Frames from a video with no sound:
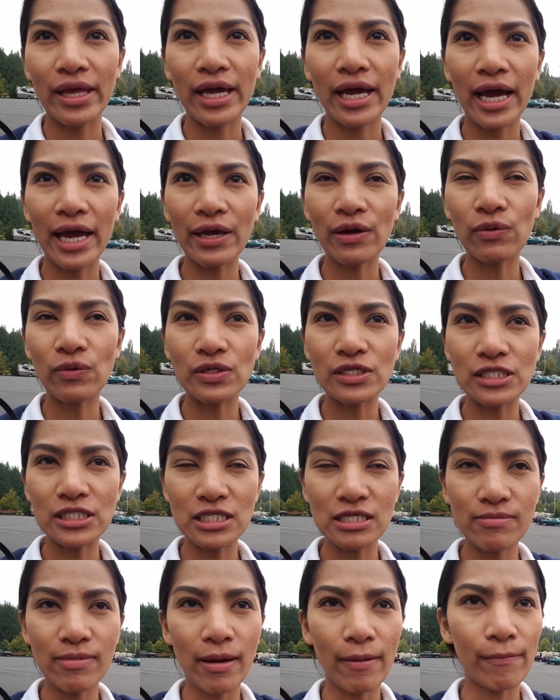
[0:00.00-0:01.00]
ให้คน
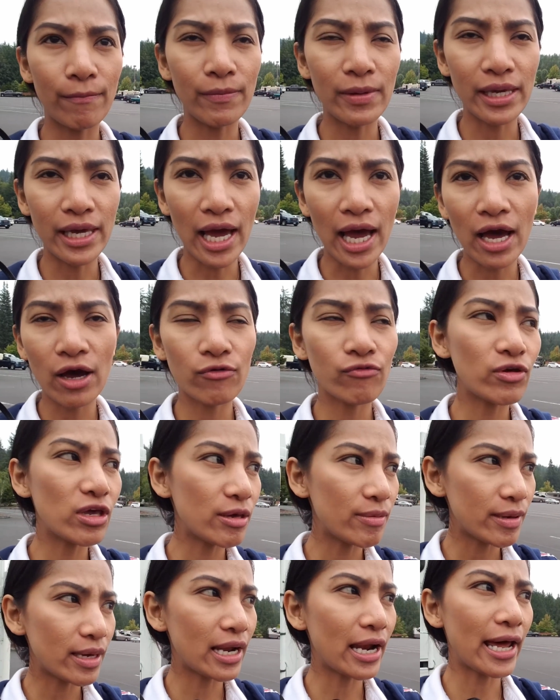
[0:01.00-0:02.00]
ที่แบบมี อาร์ วี
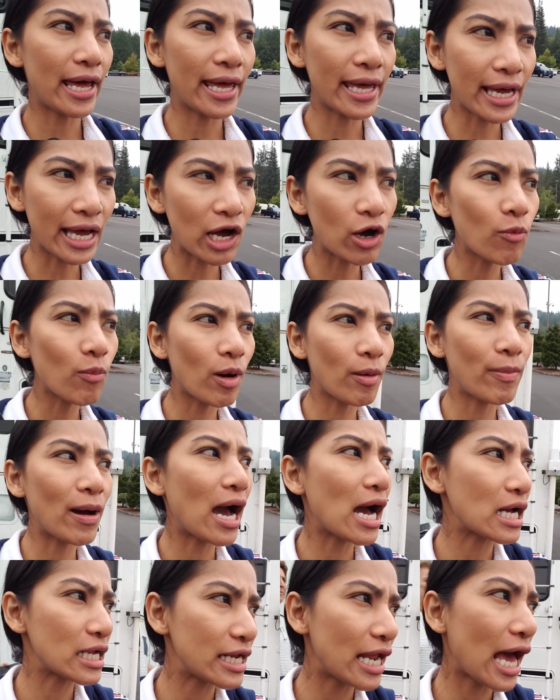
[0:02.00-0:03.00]
มีอะไรให้เข้ามา
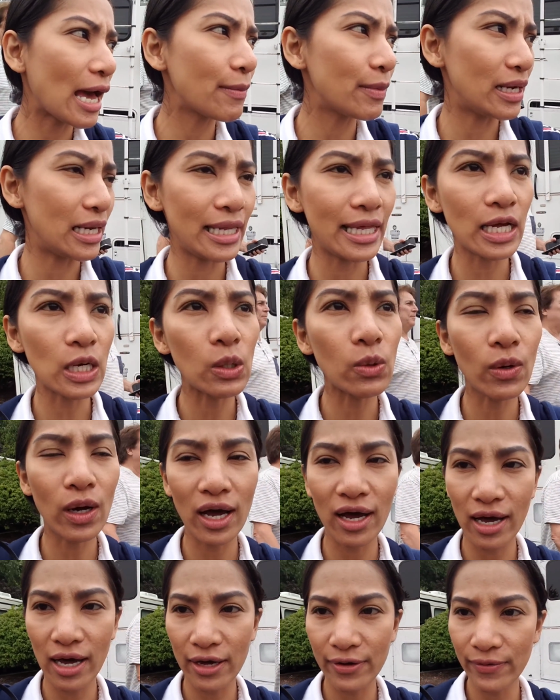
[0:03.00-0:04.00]
พักได้เหมือนเรียกลูก
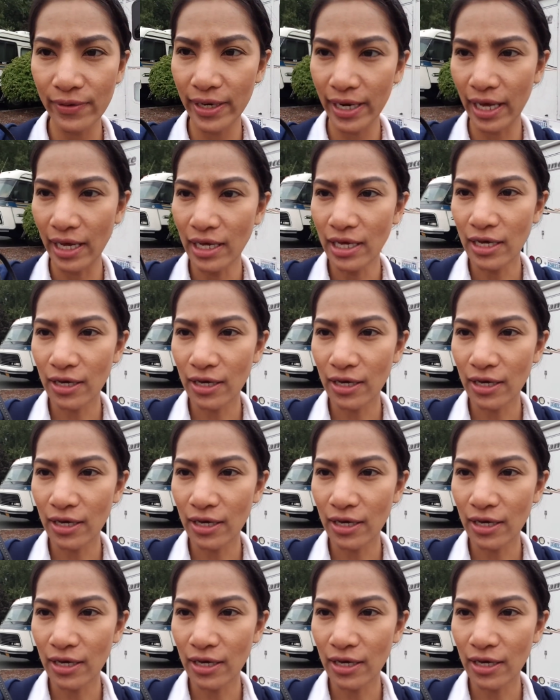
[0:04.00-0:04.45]
ค้าด้วยนะ